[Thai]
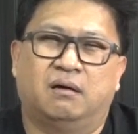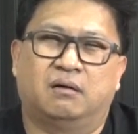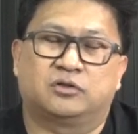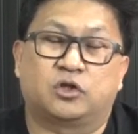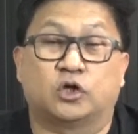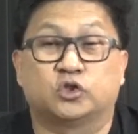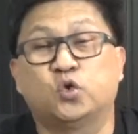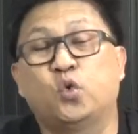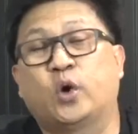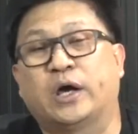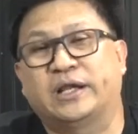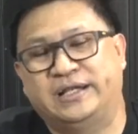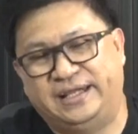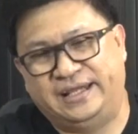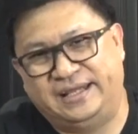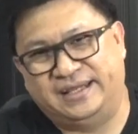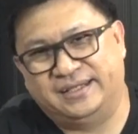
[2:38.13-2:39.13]
ต่อสู้ค
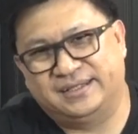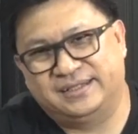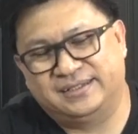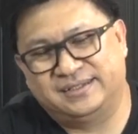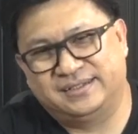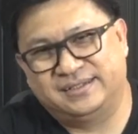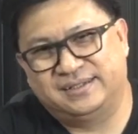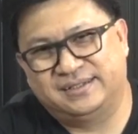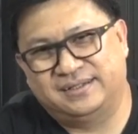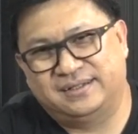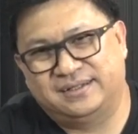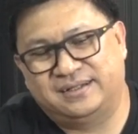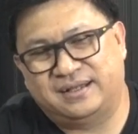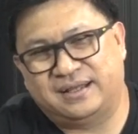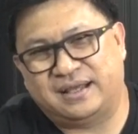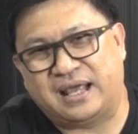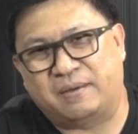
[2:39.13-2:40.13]
ดี
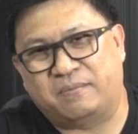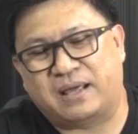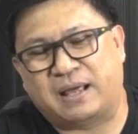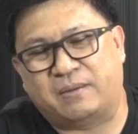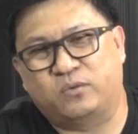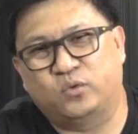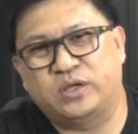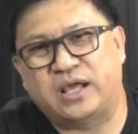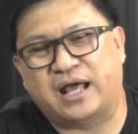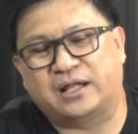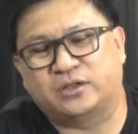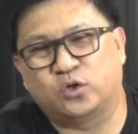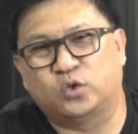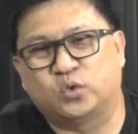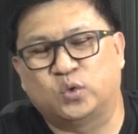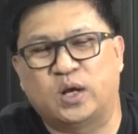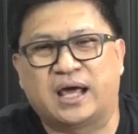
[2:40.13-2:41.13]
นะครับกับนุยาโต
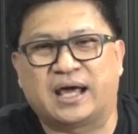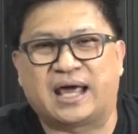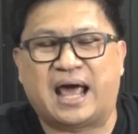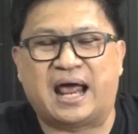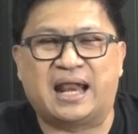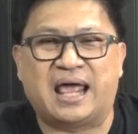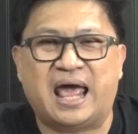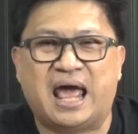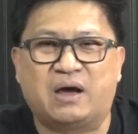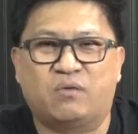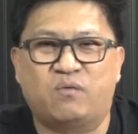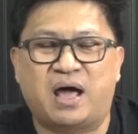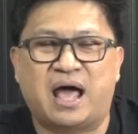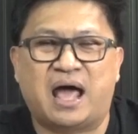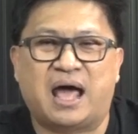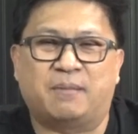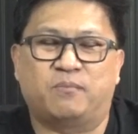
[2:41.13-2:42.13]
ตุลาการและอ้าง
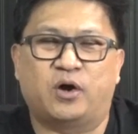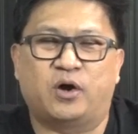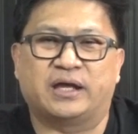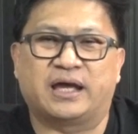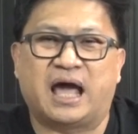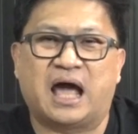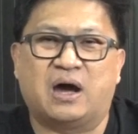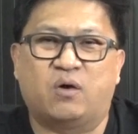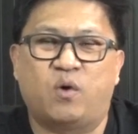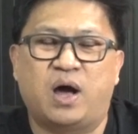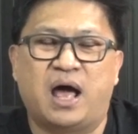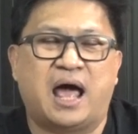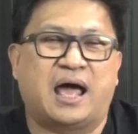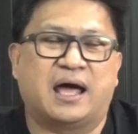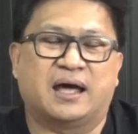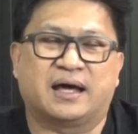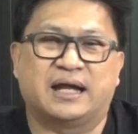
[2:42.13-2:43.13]
ว่าปล่อยข่าวว่า
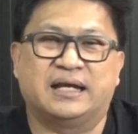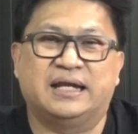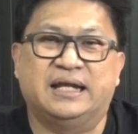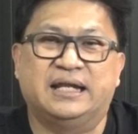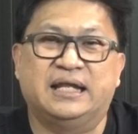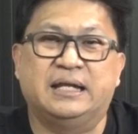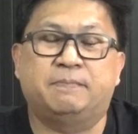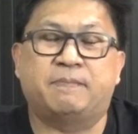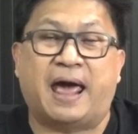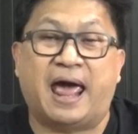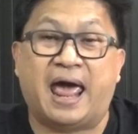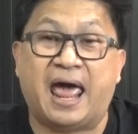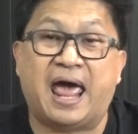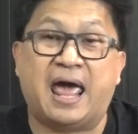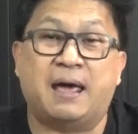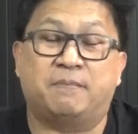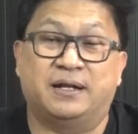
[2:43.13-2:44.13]
คดีนี้แพ้
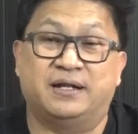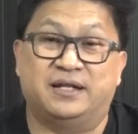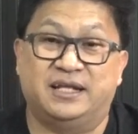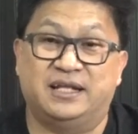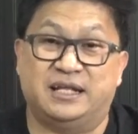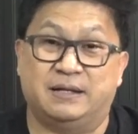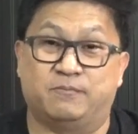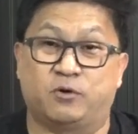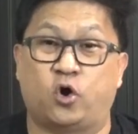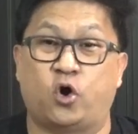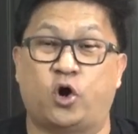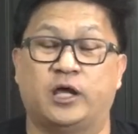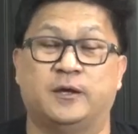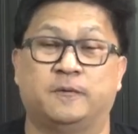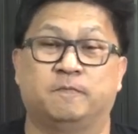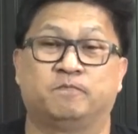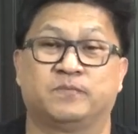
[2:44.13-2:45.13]
เป็นที่เรียบร้อย
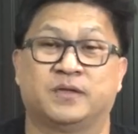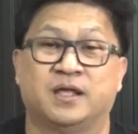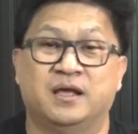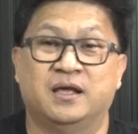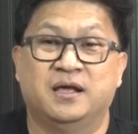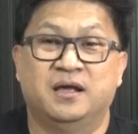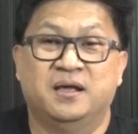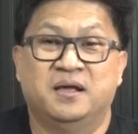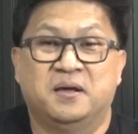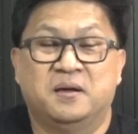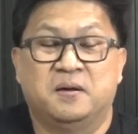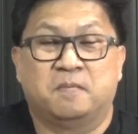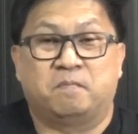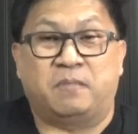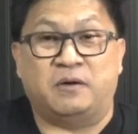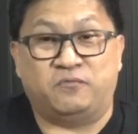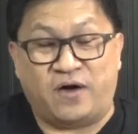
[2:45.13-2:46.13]

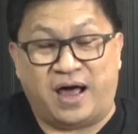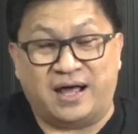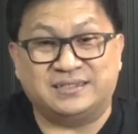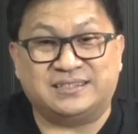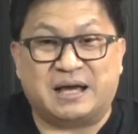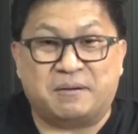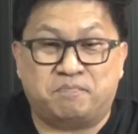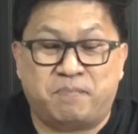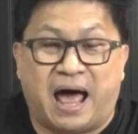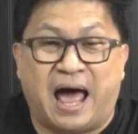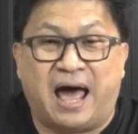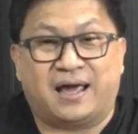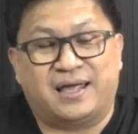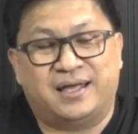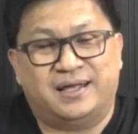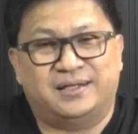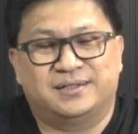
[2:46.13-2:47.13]
ไปฟังจากปาก
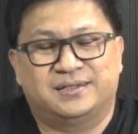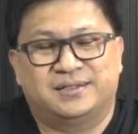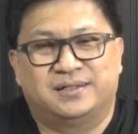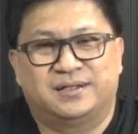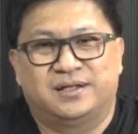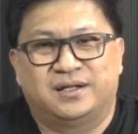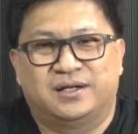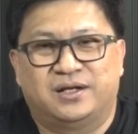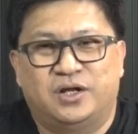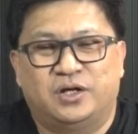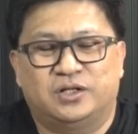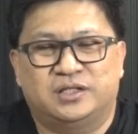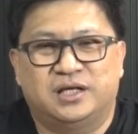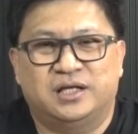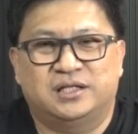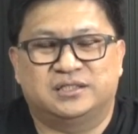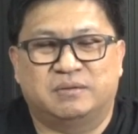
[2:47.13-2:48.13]
ฮะด
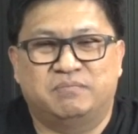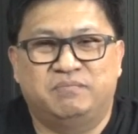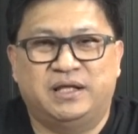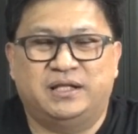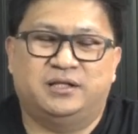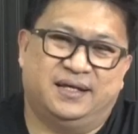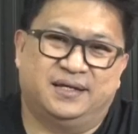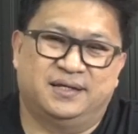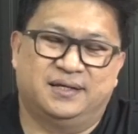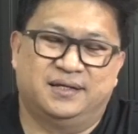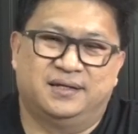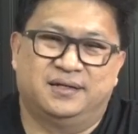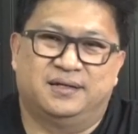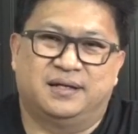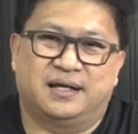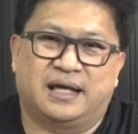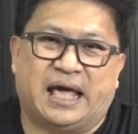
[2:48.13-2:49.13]
รสมิธ
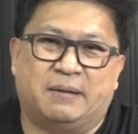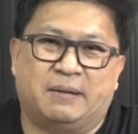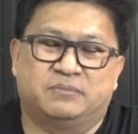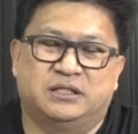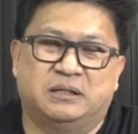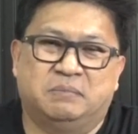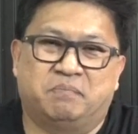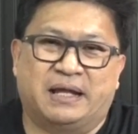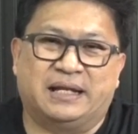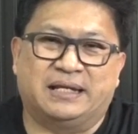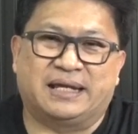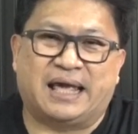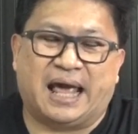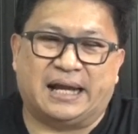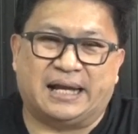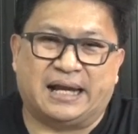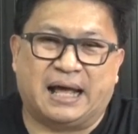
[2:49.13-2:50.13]
นะครับซึ่งเป็น
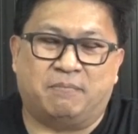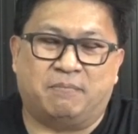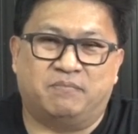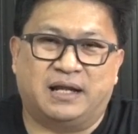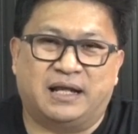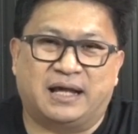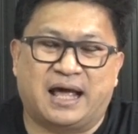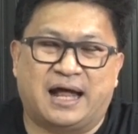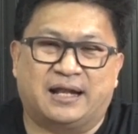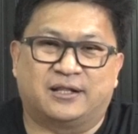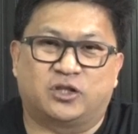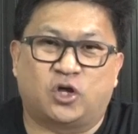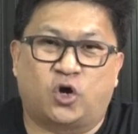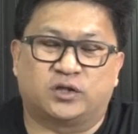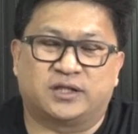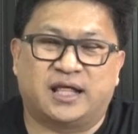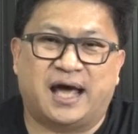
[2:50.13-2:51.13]
แกนนำในการ
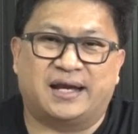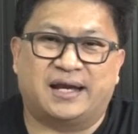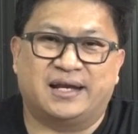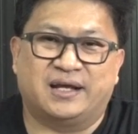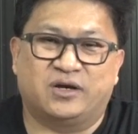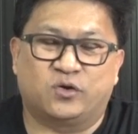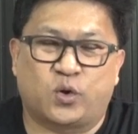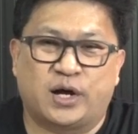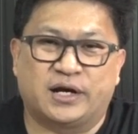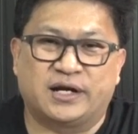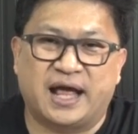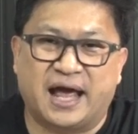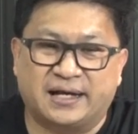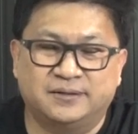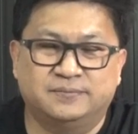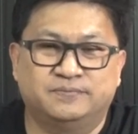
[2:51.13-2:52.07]
ต่อต้านในครั้งนั้น